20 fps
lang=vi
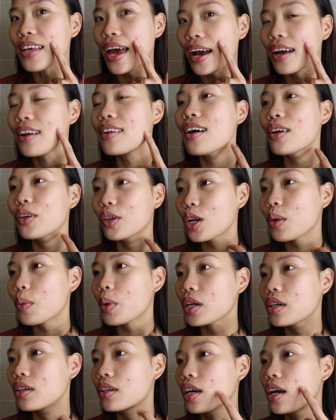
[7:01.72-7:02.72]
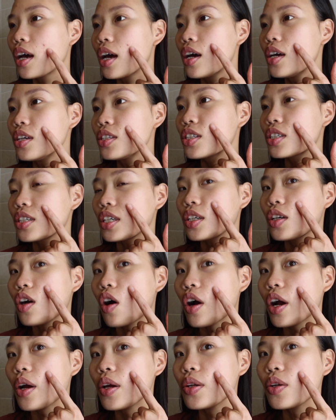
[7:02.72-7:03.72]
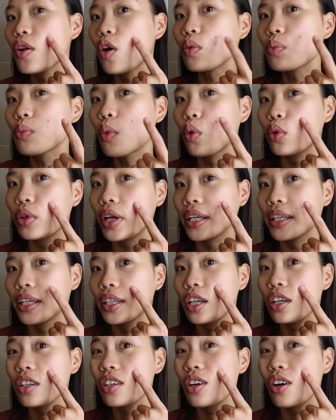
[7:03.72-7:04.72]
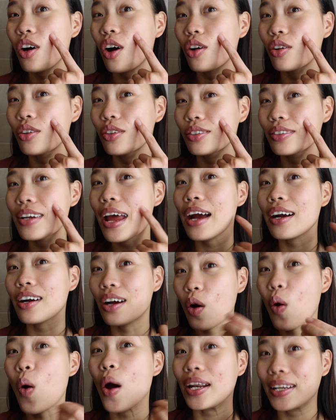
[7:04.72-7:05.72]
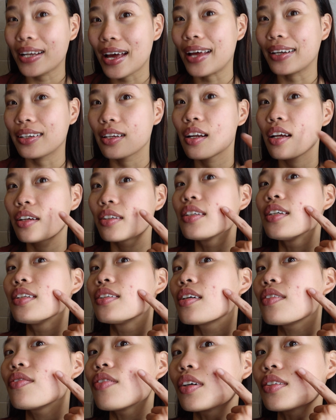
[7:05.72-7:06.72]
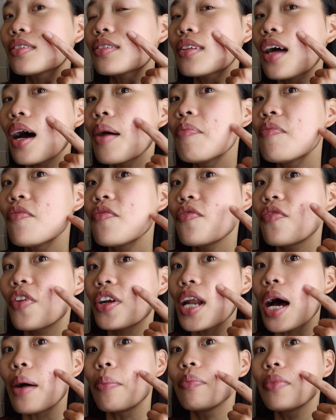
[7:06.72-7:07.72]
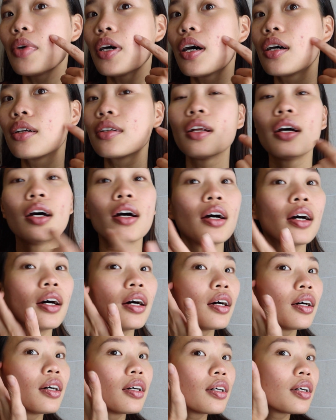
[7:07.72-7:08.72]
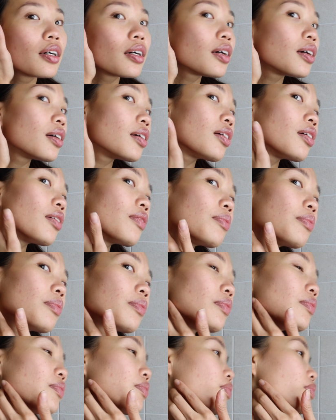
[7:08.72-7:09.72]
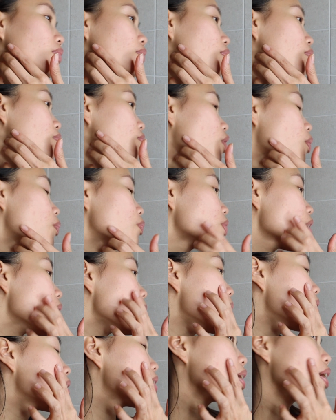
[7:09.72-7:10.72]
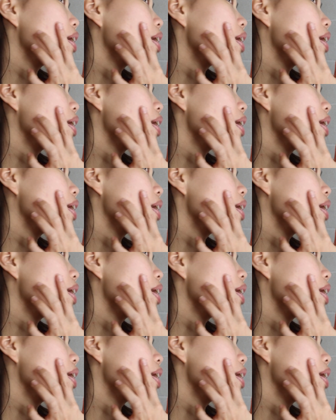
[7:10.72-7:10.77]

sáng lên rồi đó mọi người chỉ có cái nốt mụn này thì nó còn đang hoàn hẳn nên là nhìn nó vẫn thâm và đậm hơn ờ, vùng da bên